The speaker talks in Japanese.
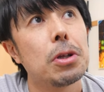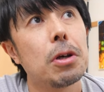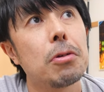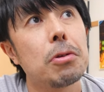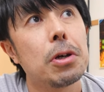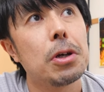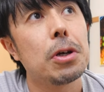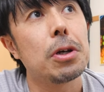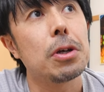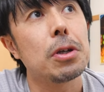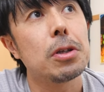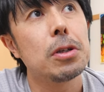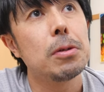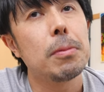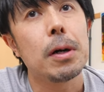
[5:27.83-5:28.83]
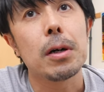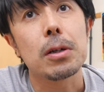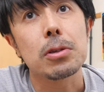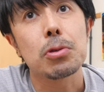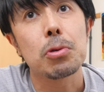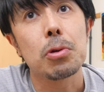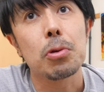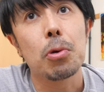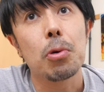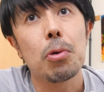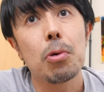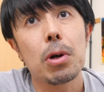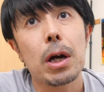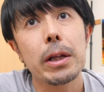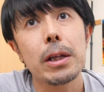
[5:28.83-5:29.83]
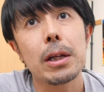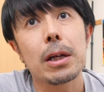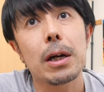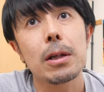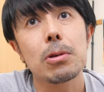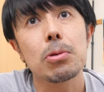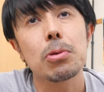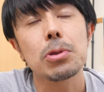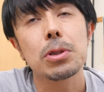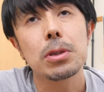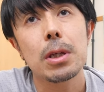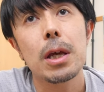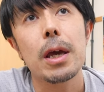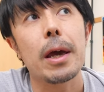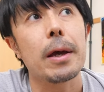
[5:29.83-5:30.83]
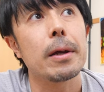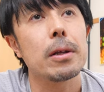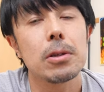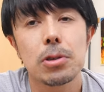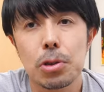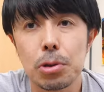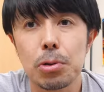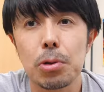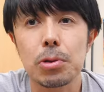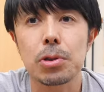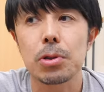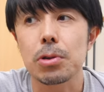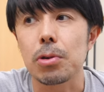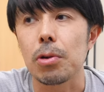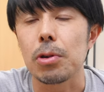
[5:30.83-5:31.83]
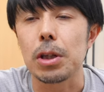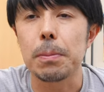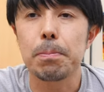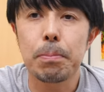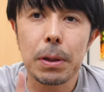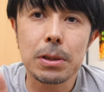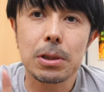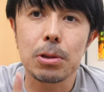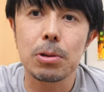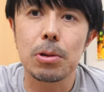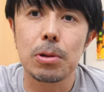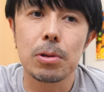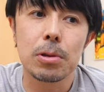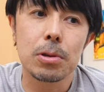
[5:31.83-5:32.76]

なので今そのローをかなりカットして収録すると一発